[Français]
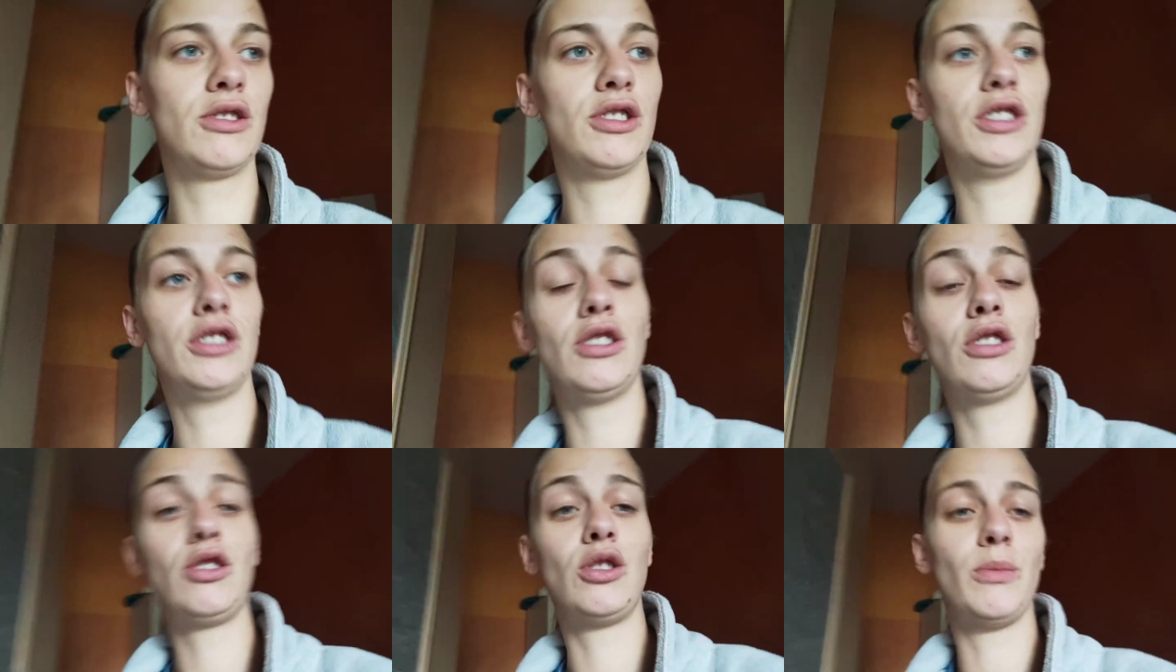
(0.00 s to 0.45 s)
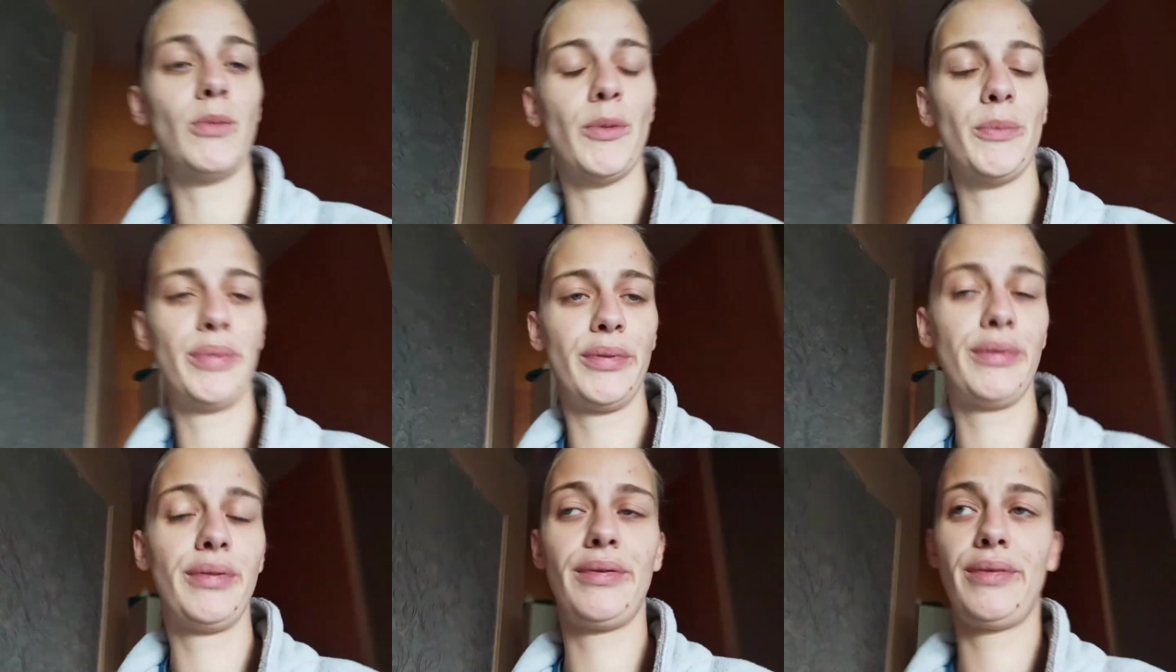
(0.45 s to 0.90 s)
que je disais Je sais
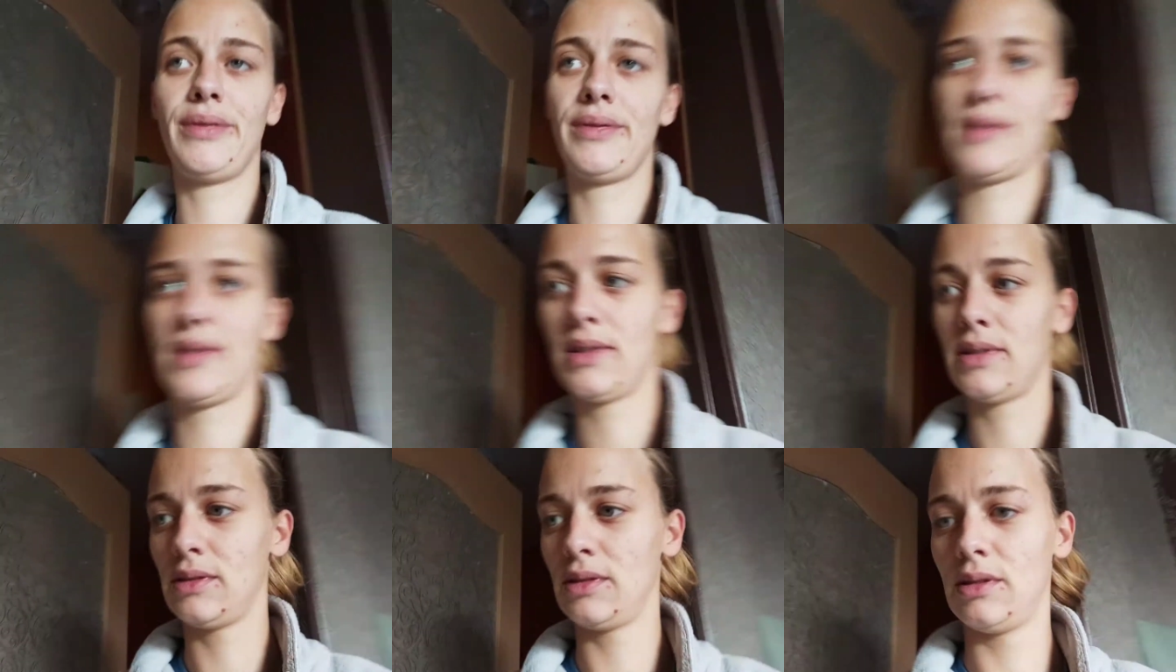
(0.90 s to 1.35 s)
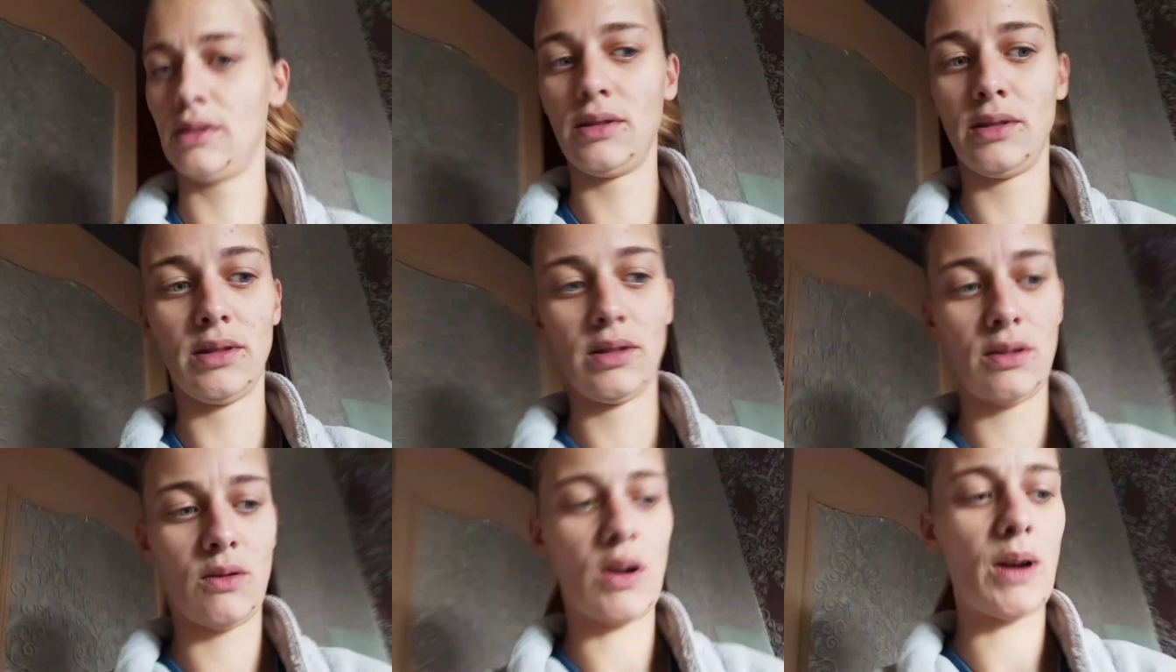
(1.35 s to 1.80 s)
même plus.
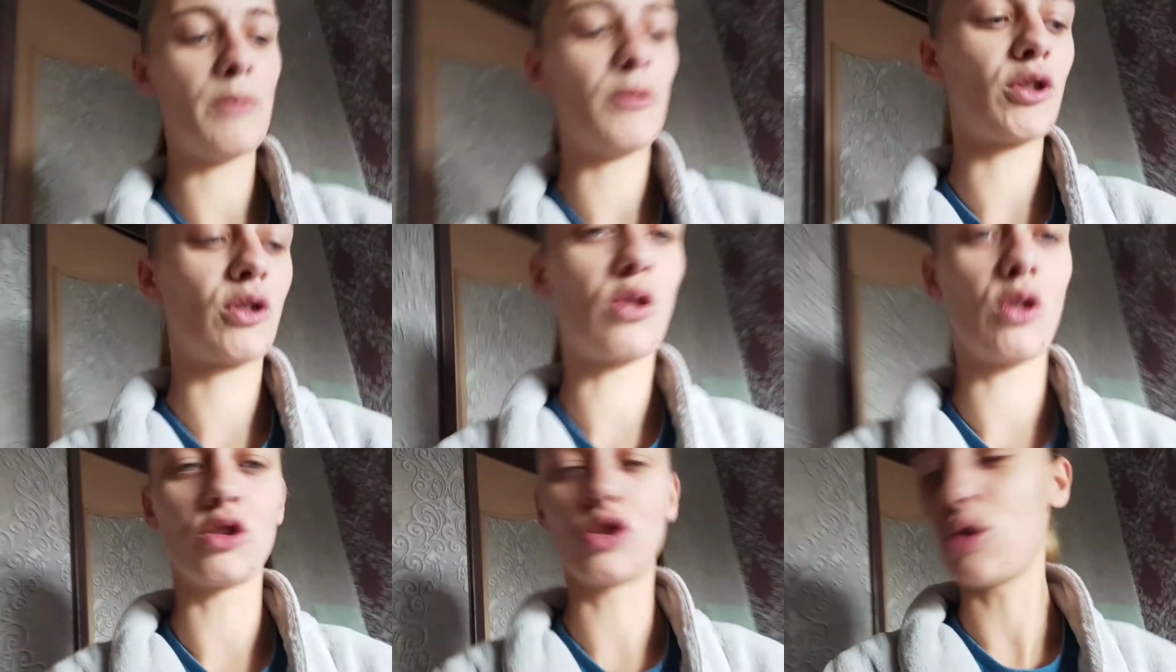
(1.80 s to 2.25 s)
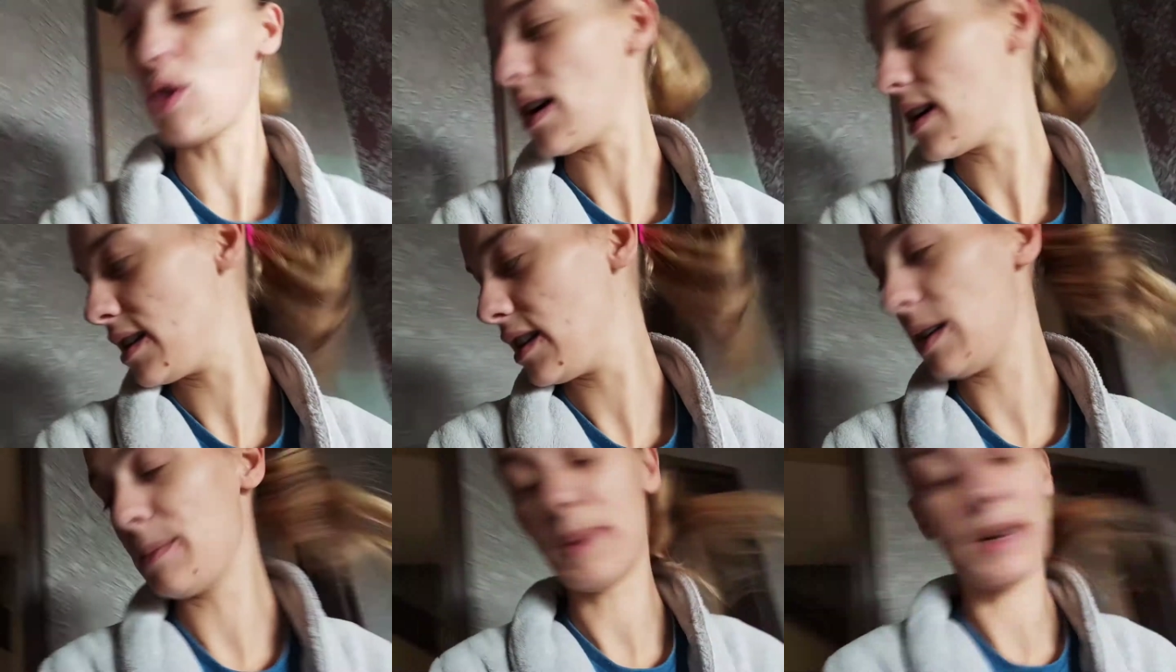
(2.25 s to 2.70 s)
pas mon
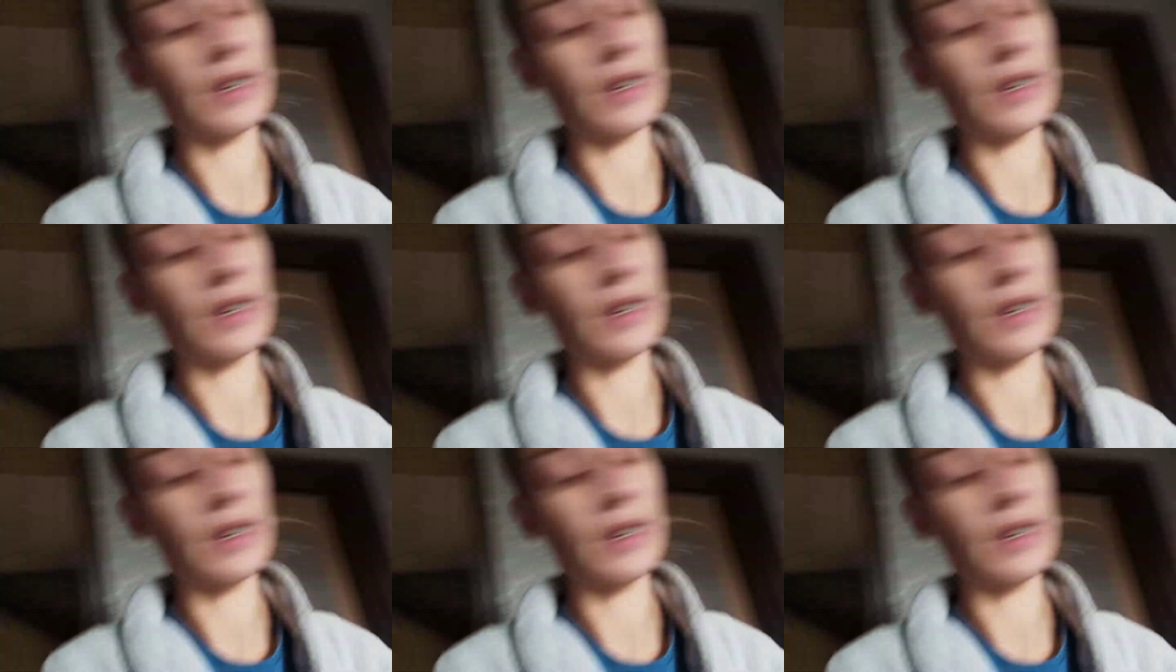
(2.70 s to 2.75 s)
conjoint il